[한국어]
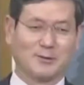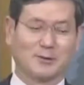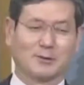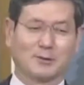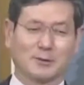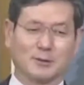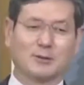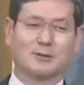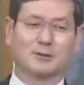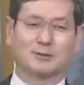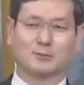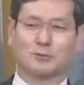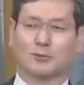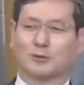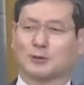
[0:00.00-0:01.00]
거기에는
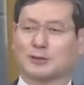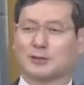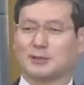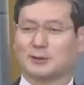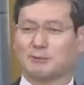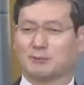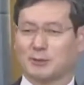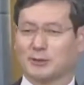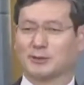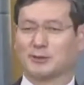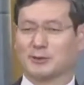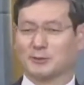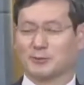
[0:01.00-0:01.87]
꽃이 피었어요.